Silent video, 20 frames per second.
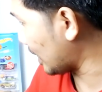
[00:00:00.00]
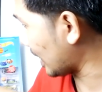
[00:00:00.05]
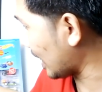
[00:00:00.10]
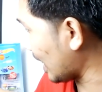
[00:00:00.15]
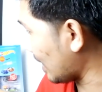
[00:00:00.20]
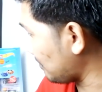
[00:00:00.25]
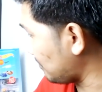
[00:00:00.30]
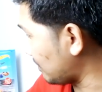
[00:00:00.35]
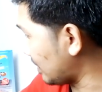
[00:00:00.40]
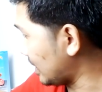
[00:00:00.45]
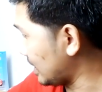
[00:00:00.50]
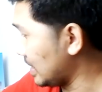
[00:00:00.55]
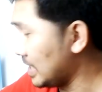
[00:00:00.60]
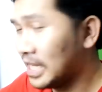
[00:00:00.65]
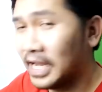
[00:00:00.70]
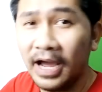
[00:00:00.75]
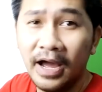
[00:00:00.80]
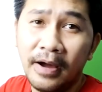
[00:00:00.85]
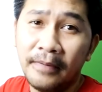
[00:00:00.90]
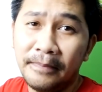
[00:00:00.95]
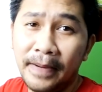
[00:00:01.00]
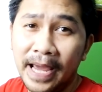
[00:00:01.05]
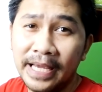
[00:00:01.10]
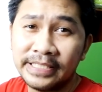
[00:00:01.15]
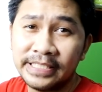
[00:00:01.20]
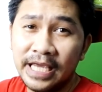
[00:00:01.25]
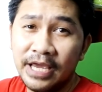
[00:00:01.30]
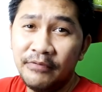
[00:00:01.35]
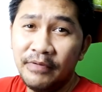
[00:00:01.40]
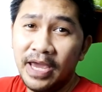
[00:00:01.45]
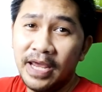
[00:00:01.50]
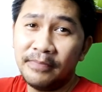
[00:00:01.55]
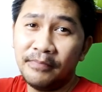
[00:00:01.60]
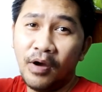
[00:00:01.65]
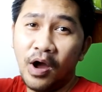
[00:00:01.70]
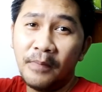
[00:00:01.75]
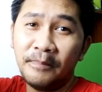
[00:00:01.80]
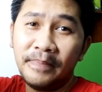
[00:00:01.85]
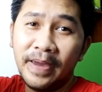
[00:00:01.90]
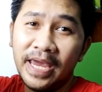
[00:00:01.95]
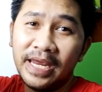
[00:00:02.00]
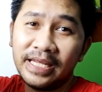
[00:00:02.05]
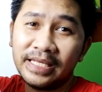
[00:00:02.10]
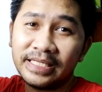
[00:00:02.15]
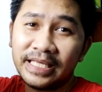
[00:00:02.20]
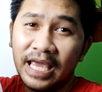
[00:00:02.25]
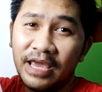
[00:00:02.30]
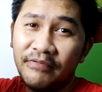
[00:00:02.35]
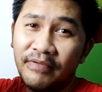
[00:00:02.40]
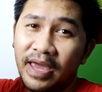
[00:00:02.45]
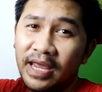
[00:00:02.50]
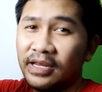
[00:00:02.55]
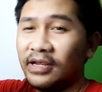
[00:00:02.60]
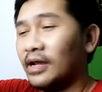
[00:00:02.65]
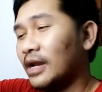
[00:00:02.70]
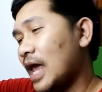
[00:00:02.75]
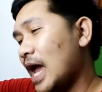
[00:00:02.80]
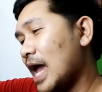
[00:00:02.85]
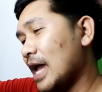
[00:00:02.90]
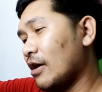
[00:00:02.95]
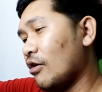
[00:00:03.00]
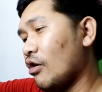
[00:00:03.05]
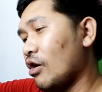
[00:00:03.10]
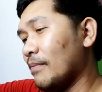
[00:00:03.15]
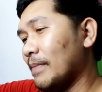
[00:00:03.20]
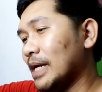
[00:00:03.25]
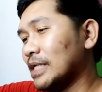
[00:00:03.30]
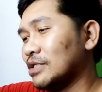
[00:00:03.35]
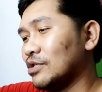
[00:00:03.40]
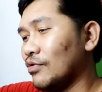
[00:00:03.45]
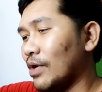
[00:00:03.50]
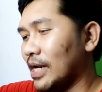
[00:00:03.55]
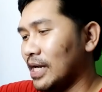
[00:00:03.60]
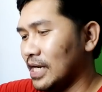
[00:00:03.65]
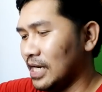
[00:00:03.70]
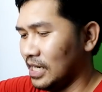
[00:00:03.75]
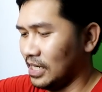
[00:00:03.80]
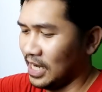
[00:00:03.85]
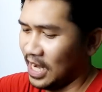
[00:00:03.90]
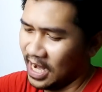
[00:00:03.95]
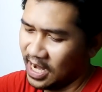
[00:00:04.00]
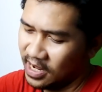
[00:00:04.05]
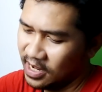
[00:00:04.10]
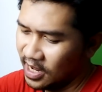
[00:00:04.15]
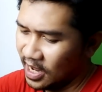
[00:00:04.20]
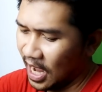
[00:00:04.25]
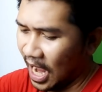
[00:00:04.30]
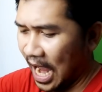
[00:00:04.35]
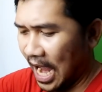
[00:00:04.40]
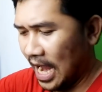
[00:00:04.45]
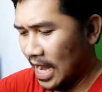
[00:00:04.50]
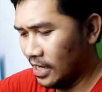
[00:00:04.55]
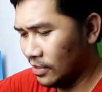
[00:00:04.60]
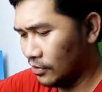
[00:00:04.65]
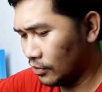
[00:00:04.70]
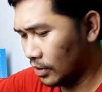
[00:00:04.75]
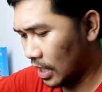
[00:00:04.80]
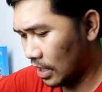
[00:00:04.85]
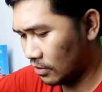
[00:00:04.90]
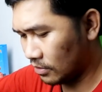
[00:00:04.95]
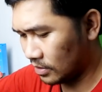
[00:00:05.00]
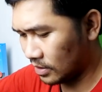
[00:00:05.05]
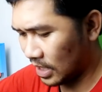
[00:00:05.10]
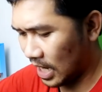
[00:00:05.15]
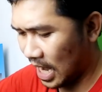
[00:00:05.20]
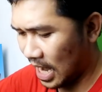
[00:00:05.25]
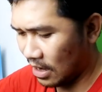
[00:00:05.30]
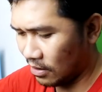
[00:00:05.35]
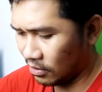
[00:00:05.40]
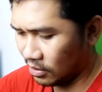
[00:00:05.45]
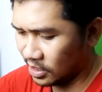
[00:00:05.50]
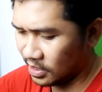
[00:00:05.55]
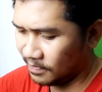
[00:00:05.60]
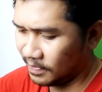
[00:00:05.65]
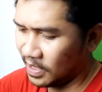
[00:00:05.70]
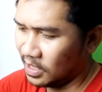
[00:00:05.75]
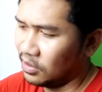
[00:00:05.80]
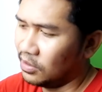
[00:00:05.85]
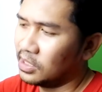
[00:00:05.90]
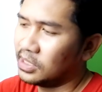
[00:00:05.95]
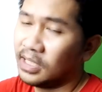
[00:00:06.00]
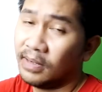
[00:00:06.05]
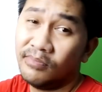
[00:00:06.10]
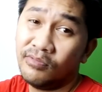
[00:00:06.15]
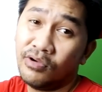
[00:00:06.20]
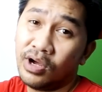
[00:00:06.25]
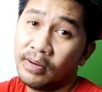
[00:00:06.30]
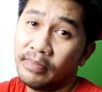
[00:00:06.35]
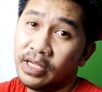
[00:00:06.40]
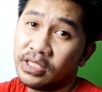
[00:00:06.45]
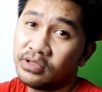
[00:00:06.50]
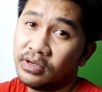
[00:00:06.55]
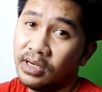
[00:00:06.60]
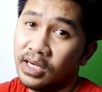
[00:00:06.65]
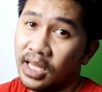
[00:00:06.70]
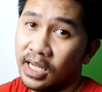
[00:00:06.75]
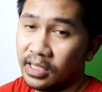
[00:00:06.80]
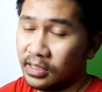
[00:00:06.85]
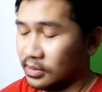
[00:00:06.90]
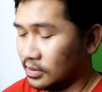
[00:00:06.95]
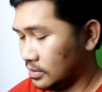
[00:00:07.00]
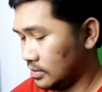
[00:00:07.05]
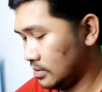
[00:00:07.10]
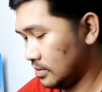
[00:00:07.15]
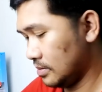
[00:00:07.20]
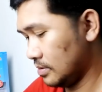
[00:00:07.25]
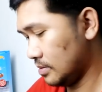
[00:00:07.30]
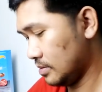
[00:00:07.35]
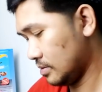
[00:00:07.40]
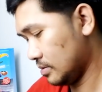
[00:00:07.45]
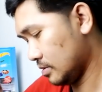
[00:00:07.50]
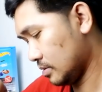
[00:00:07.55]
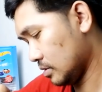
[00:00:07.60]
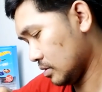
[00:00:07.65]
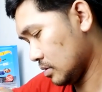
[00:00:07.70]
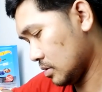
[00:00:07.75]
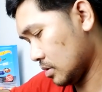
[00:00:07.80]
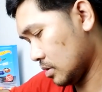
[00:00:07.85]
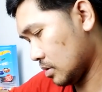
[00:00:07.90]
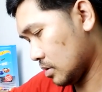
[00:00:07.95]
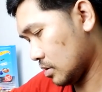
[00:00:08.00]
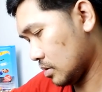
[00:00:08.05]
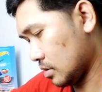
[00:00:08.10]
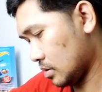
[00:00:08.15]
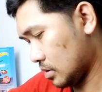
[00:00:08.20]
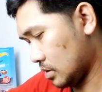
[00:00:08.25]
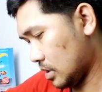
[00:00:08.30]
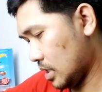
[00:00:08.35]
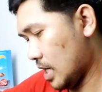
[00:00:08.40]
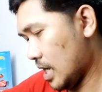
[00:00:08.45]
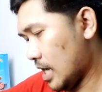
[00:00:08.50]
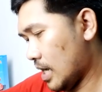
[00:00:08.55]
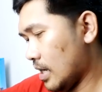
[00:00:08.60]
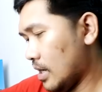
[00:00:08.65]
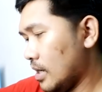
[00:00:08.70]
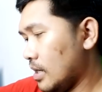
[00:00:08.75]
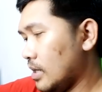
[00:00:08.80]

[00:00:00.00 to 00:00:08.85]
ยนะครับ วันนี้ก็ไปเซเว่นพร้อมเปย์ที่เซเว่นก็ได้ของมาส่วนหนึ่งนะอ่ะให้ดูคร่าว ๆก็จะเป็นรถตำรวจมาโจเรตเนี่ย